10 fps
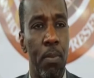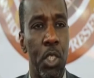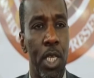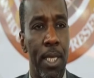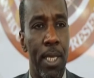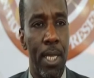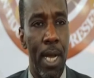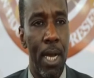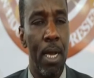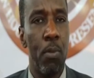الشأن
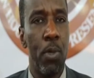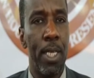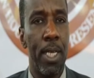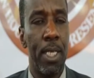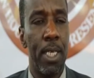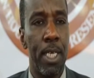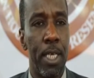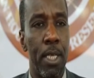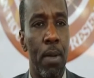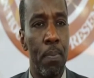العام والتي
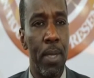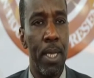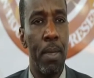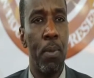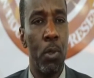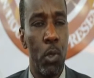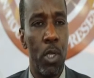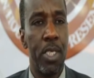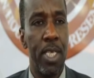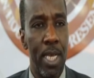تهم الموضوع
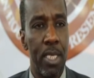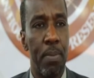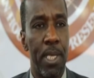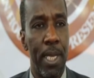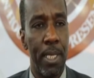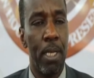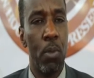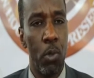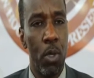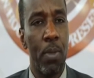السياسي بالذات
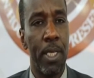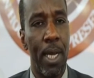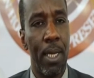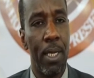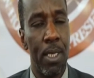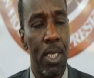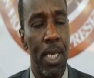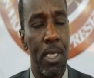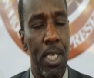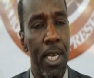الموضوع المتعقد
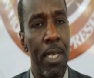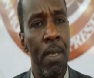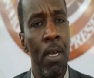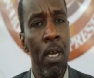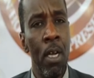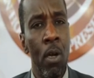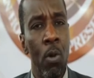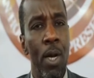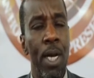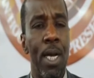سياسيا
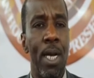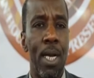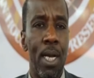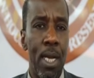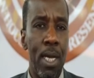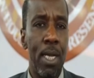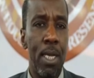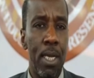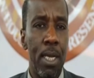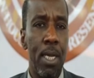
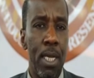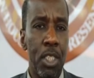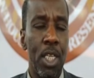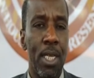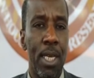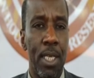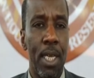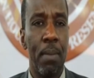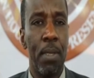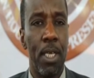وأجرى
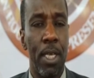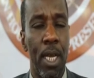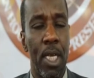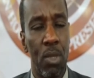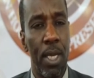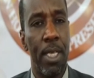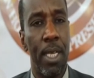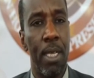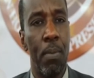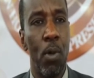الكثير من النقاش في
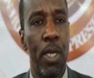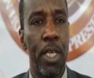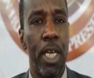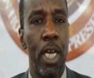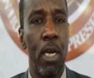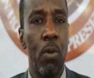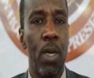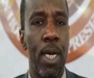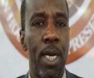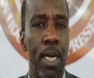هذه المواضيع
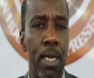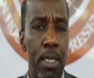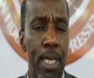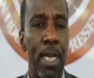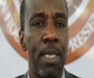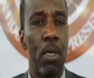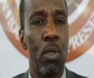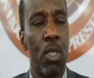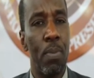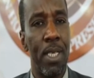والآن
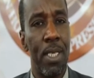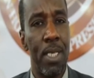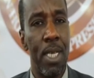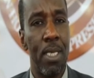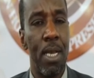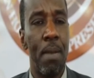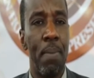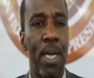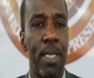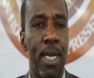اختتمت الجلسة
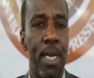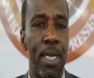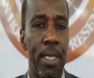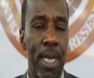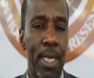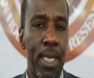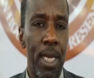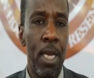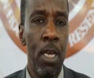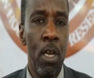بعد
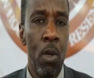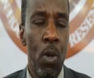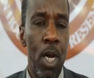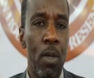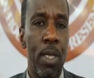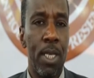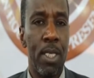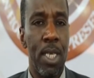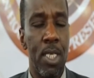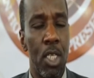ذلك وعلقت
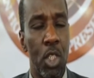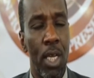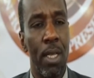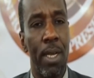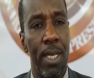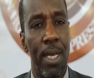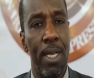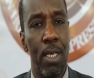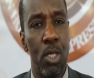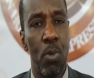الجلسة إن شاء الله إلى
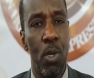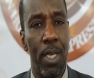الأسبوع